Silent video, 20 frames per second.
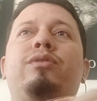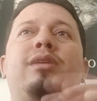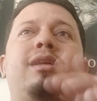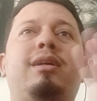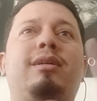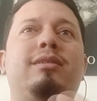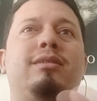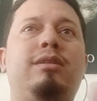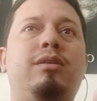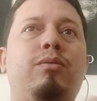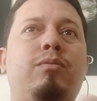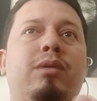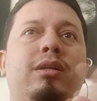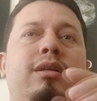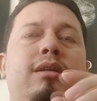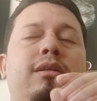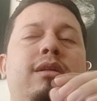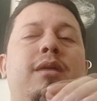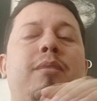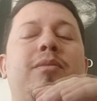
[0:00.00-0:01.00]
trazer uma
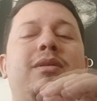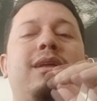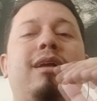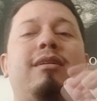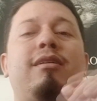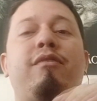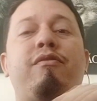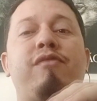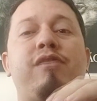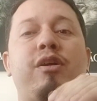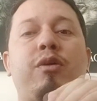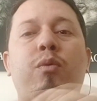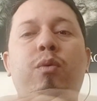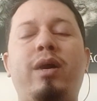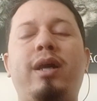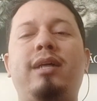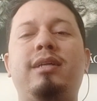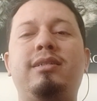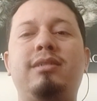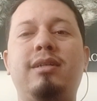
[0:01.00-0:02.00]
determinada
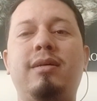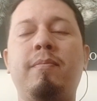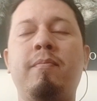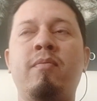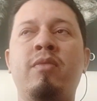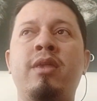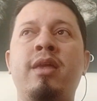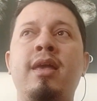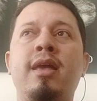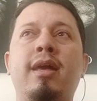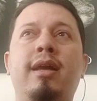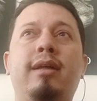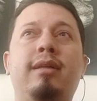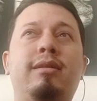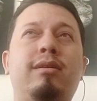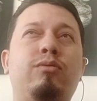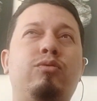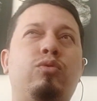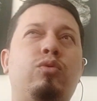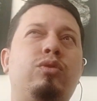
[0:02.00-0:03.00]
frequência.
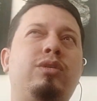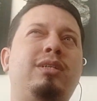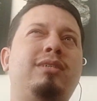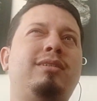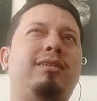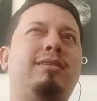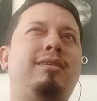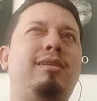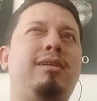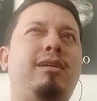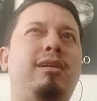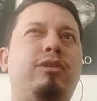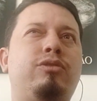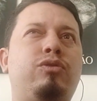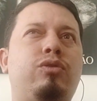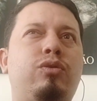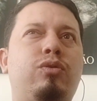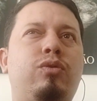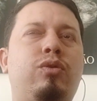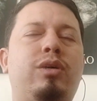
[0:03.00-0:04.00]
Então, toda essa trilha
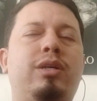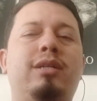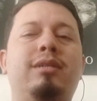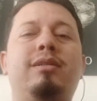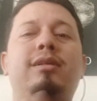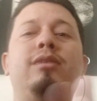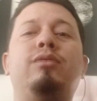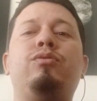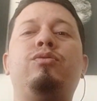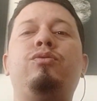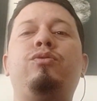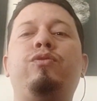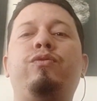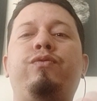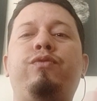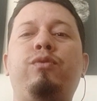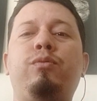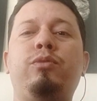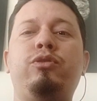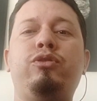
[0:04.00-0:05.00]
sonora dentro de um
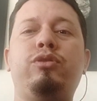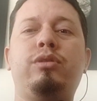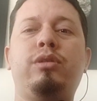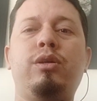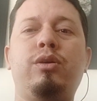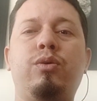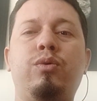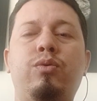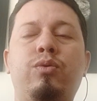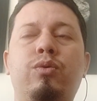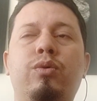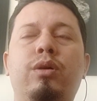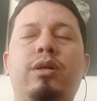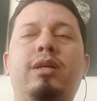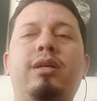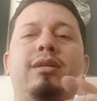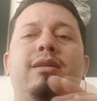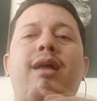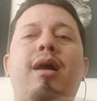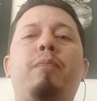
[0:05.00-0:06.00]
filme de terror
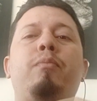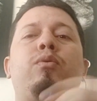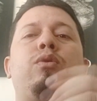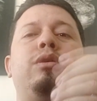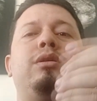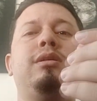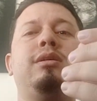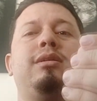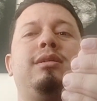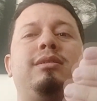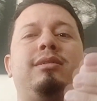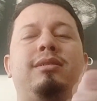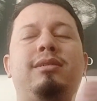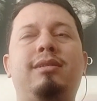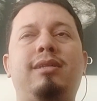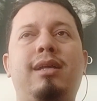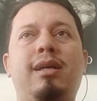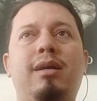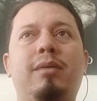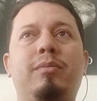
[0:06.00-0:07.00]
que está abordando esse
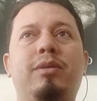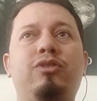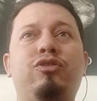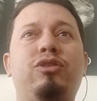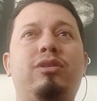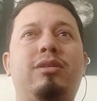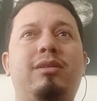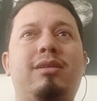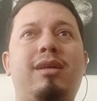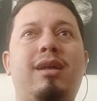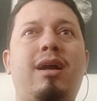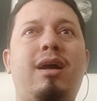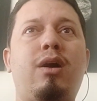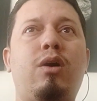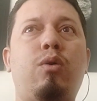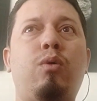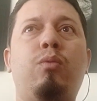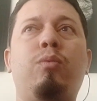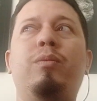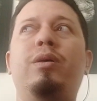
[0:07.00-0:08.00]
tema de
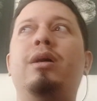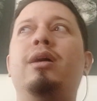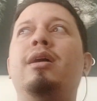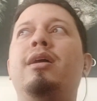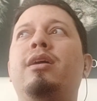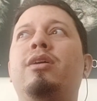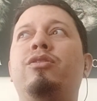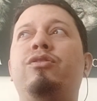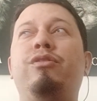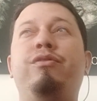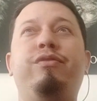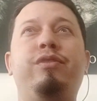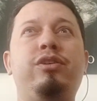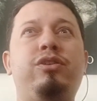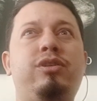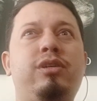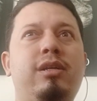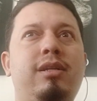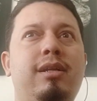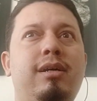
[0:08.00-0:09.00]
trauma, de
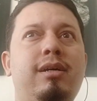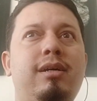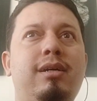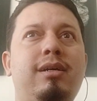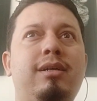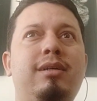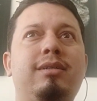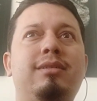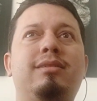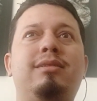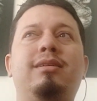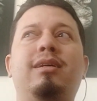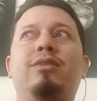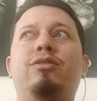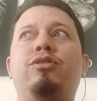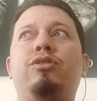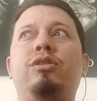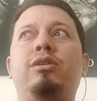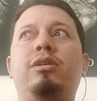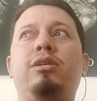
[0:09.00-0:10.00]
vigilância,
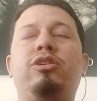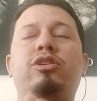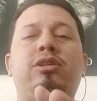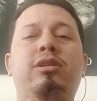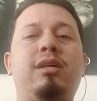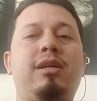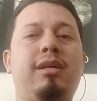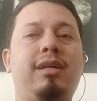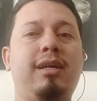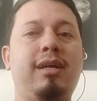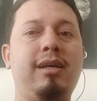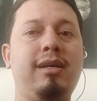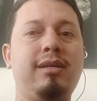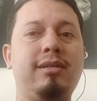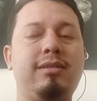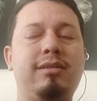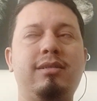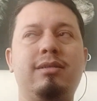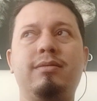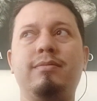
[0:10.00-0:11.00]
de
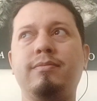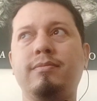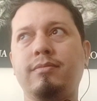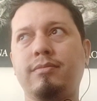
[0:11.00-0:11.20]
estranheza,